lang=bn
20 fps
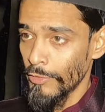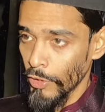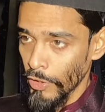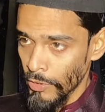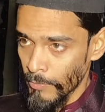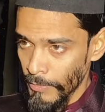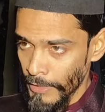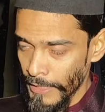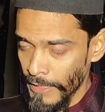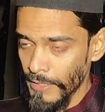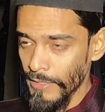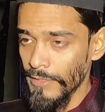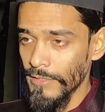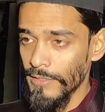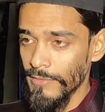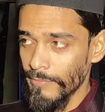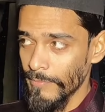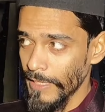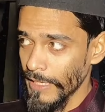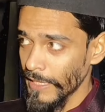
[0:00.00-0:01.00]
ধর্মের
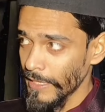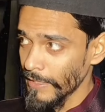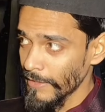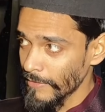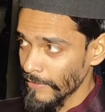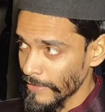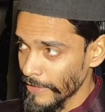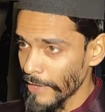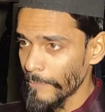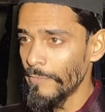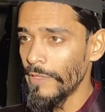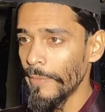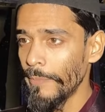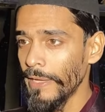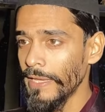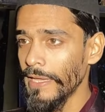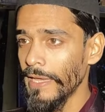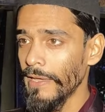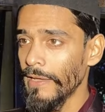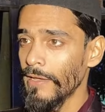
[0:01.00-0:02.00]
মানে
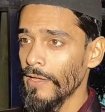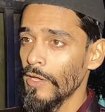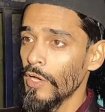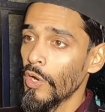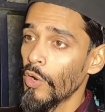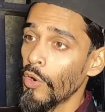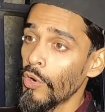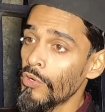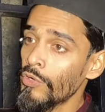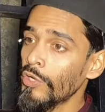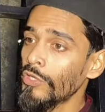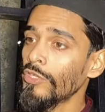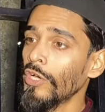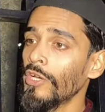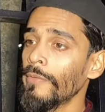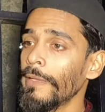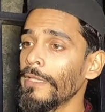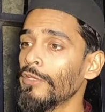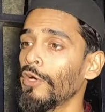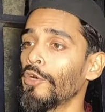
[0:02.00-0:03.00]
দেবদেবীকে অন্য
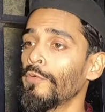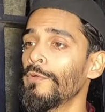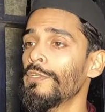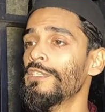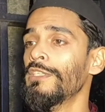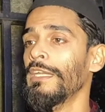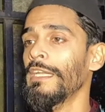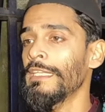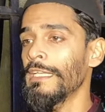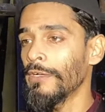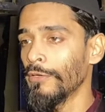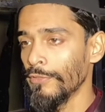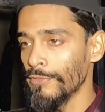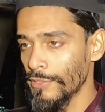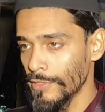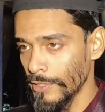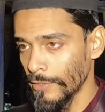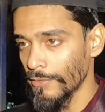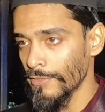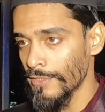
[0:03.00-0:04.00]
ধর্মের ধর্মস্থানে যে
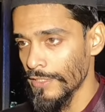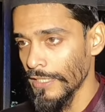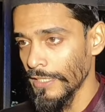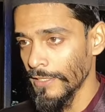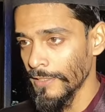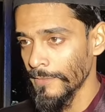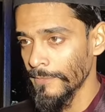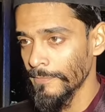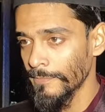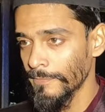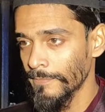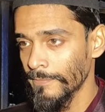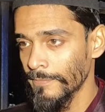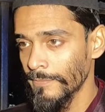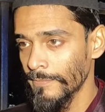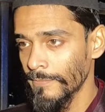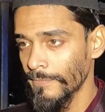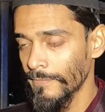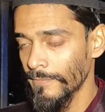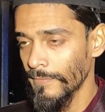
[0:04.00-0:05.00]
খুঁজতে হচ্ছে
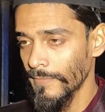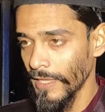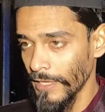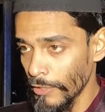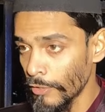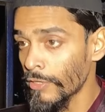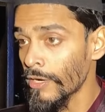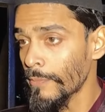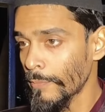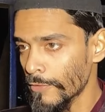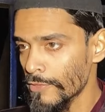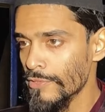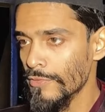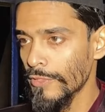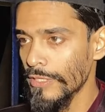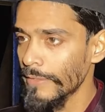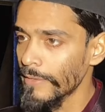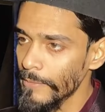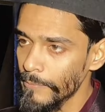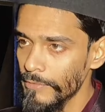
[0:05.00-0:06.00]
এই ধরনের পোস্ট
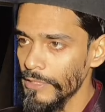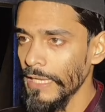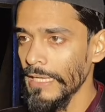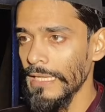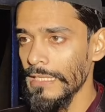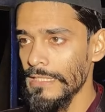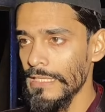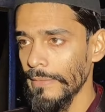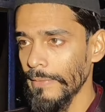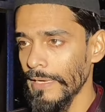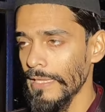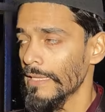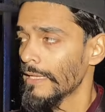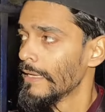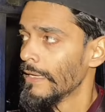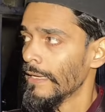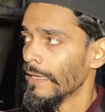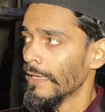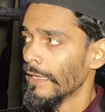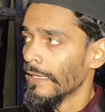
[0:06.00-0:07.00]
করেছে না বোঝা যাচ্ছে মানে
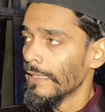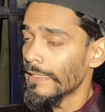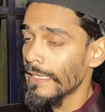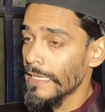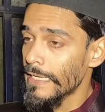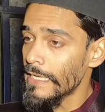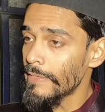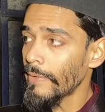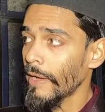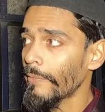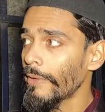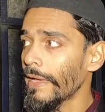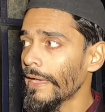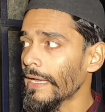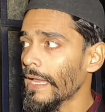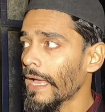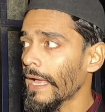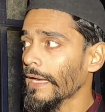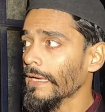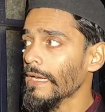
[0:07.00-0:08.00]
যে কিভাবে
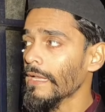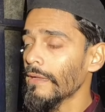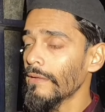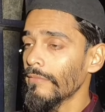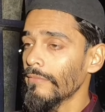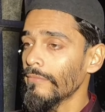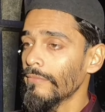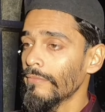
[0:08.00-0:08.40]
এরা একটা